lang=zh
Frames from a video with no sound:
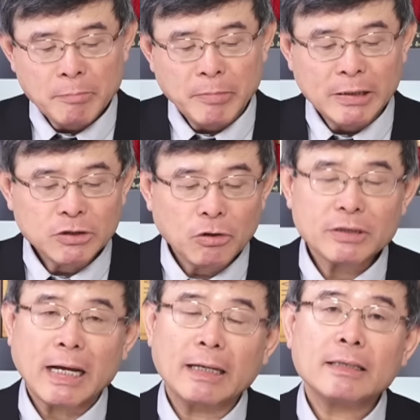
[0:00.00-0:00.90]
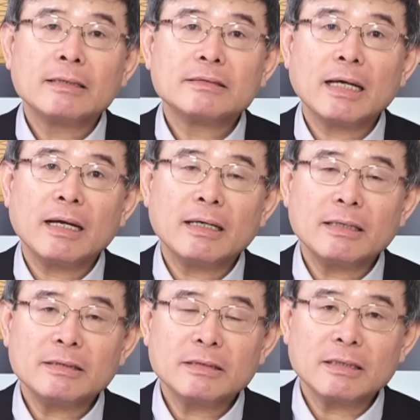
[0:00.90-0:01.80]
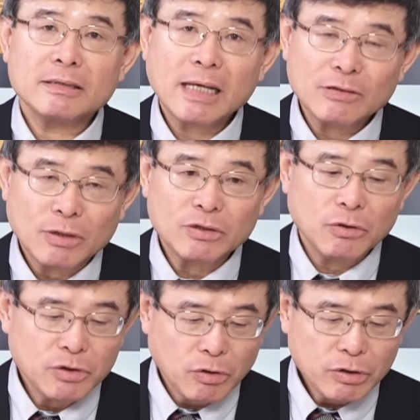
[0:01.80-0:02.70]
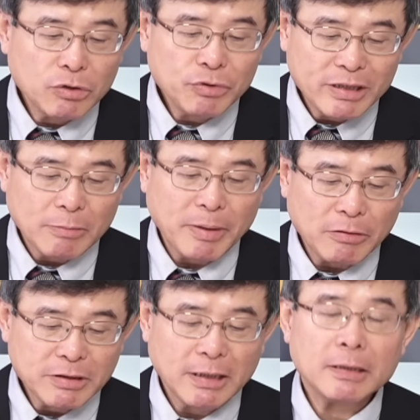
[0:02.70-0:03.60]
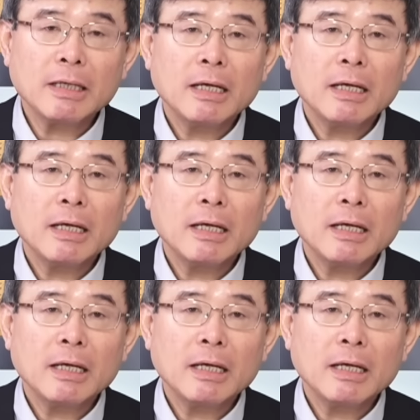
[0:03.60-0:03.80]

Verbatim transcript: 民众党在这个大选中有优异的表现。